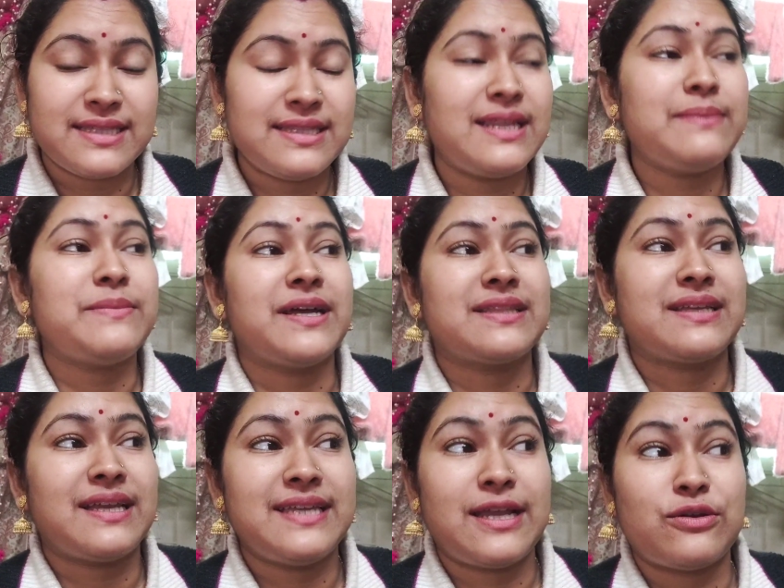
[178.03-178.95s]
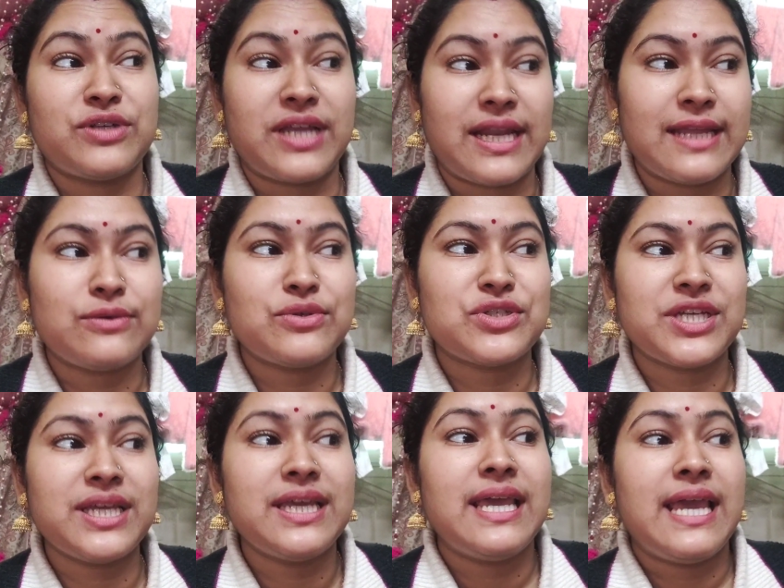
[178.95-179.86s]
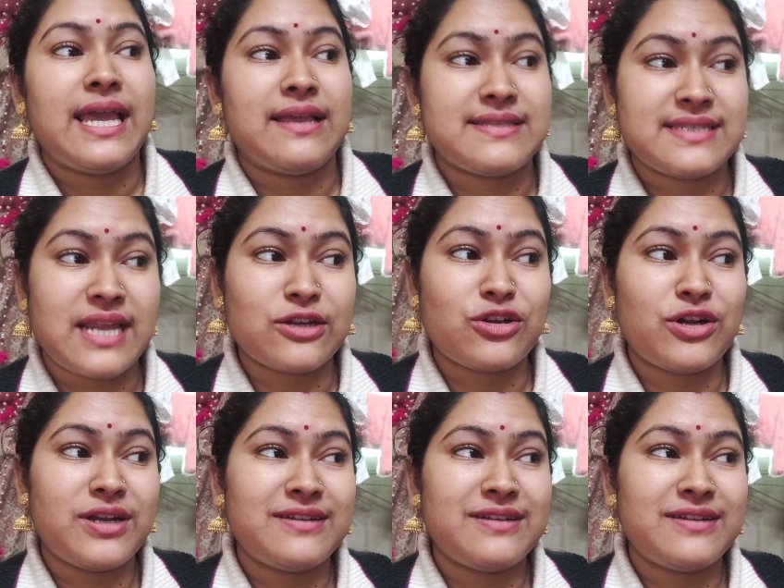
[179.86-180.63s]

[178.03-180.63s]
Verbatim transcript: মানে আমি ব্লগটা স্টার্ট করেছি তো